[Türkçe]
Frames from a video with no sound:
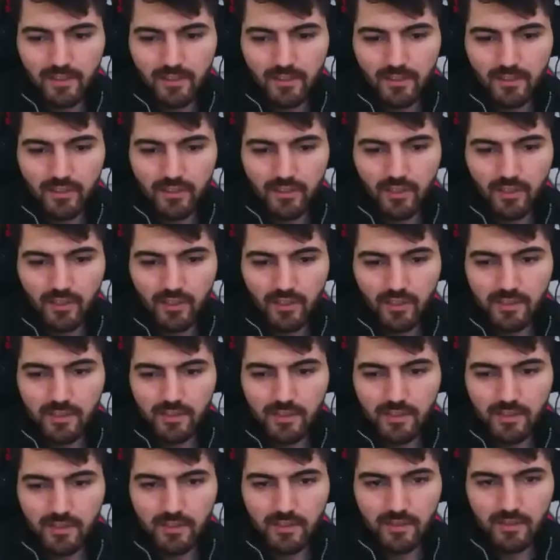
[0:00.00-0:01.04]

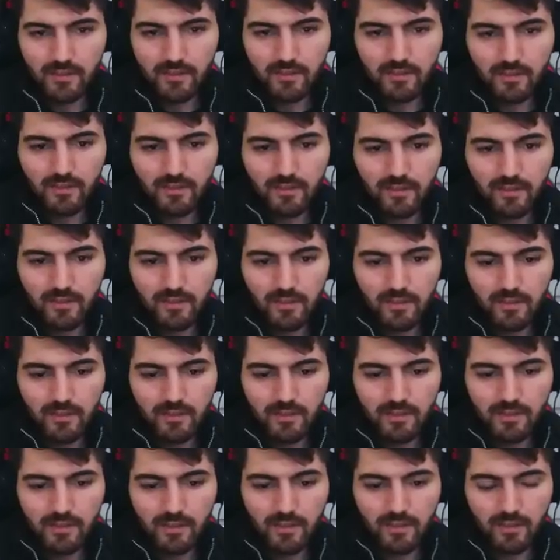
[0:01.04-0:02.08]
Şamansız.
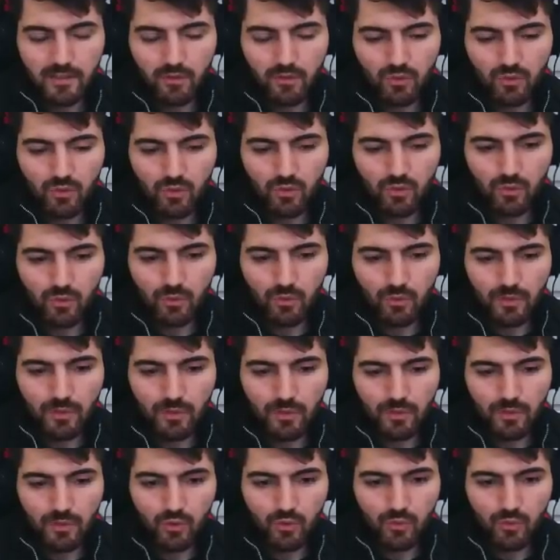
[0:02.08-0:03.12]
Serhat dönüşümlü ben
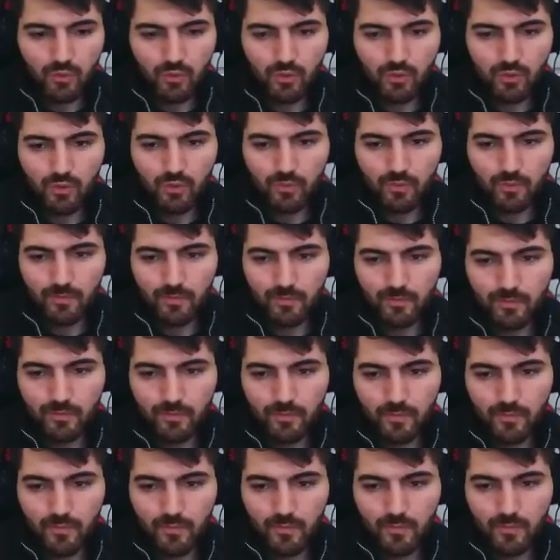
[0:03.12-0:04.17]
dönüşümsüz.
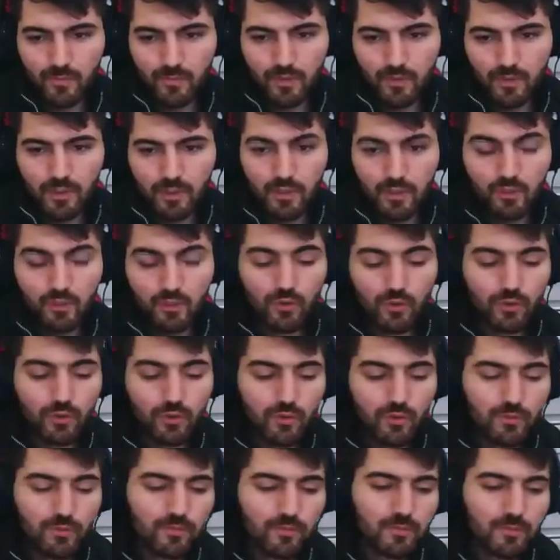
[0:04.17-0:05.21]
44.
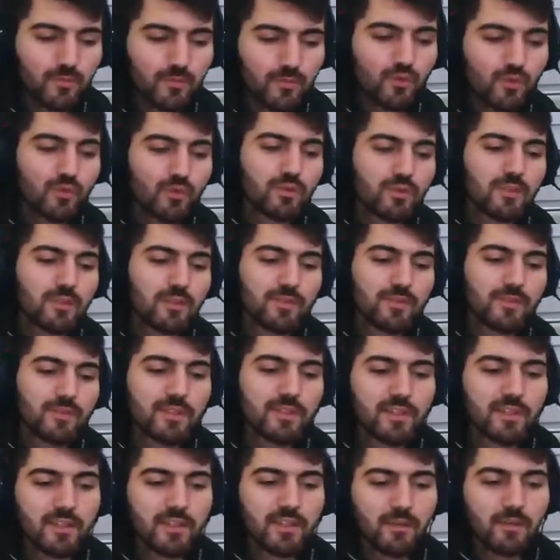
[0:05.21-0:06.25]
Çok temiz
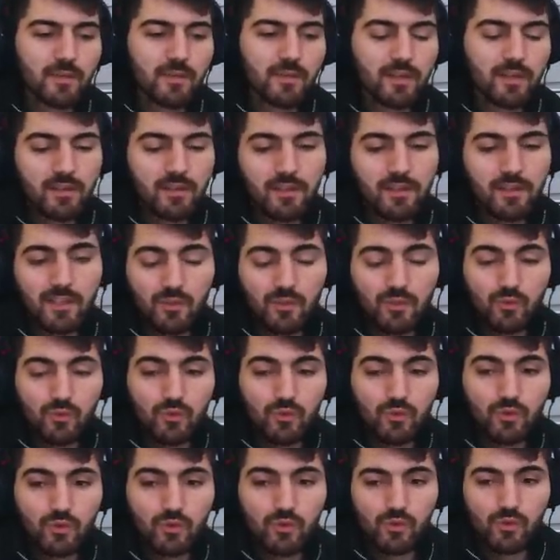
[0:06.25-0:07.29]
rakam ya.
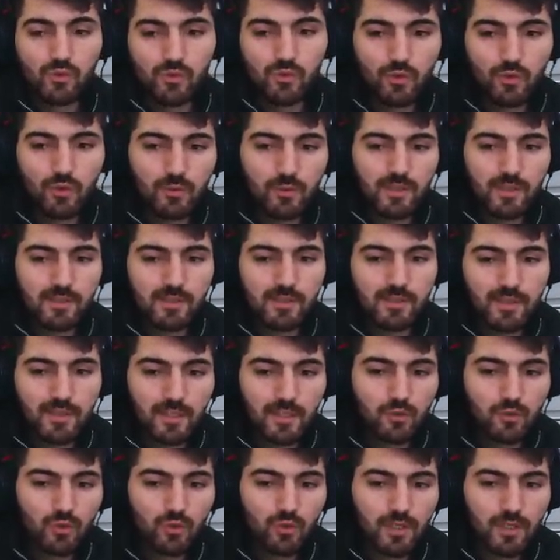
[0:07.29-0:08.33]
%30'u görmez. Yani
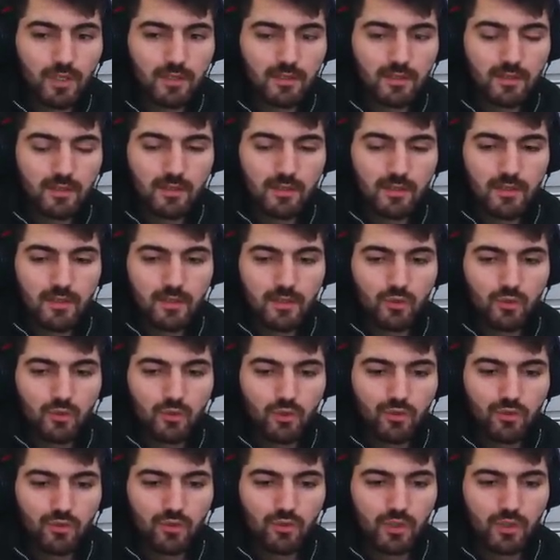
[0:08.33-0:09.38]
şu an
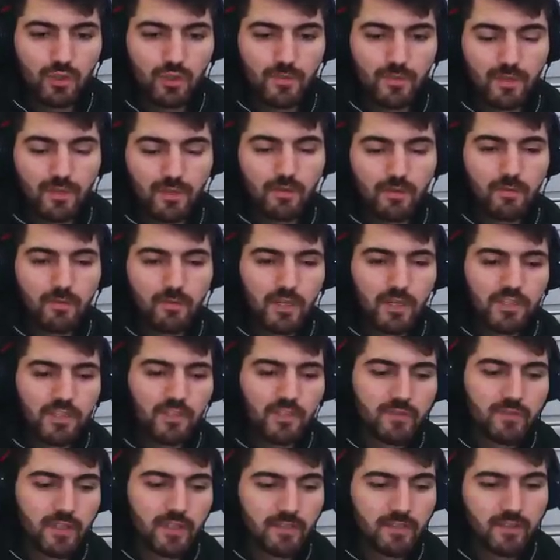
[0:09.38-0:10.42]
şöyle söyleyeyim tamam
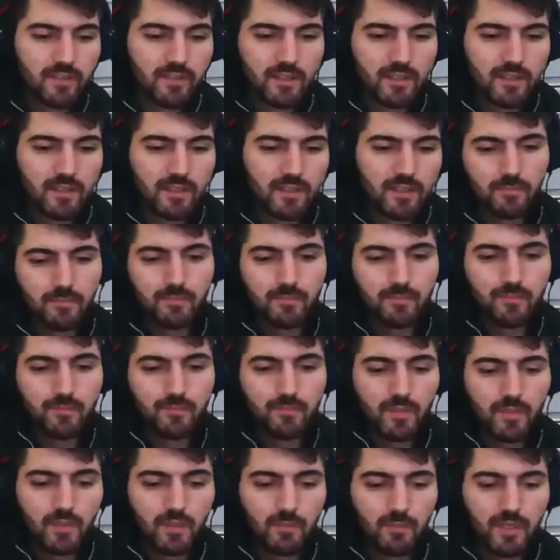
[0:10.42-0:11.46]
başlık var eyvallah.
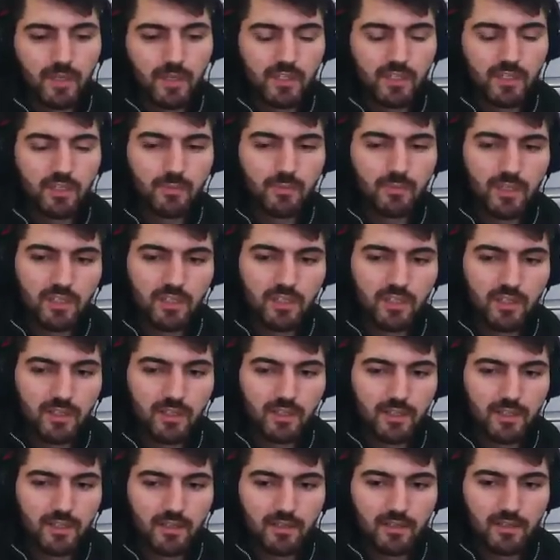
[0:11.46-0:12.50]
Başlık bitince de